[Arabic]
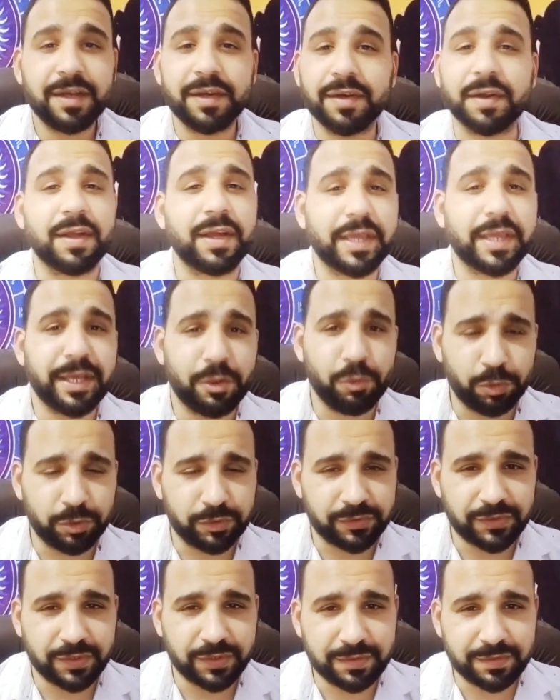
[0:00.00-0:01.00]
راجل
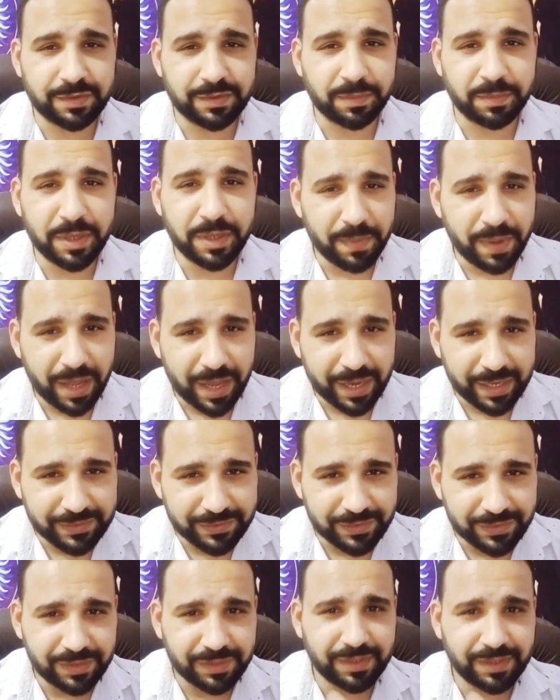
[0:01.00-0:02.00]
وست بنبقى
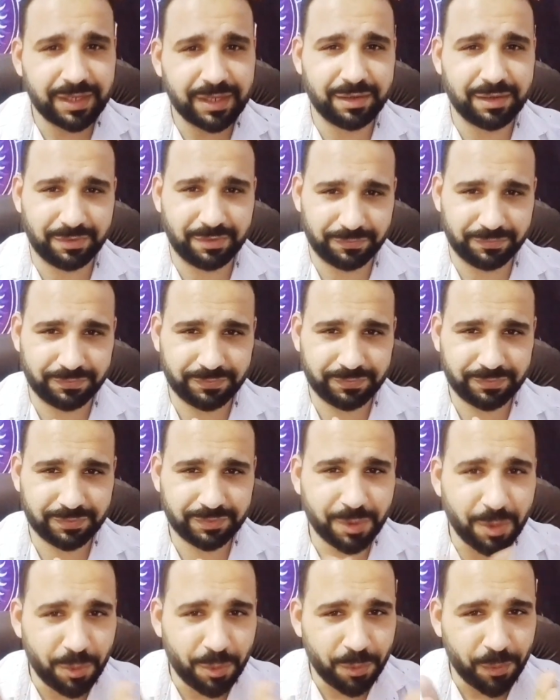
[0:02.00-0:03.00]
عايزين نعرف
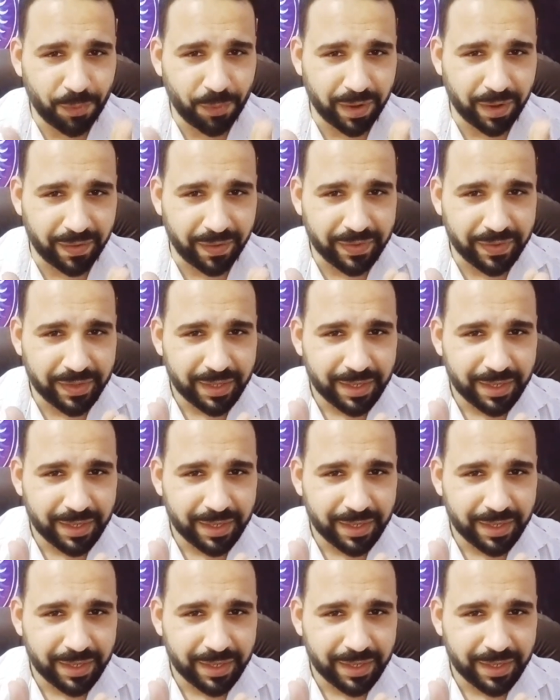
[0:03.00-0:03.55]
هو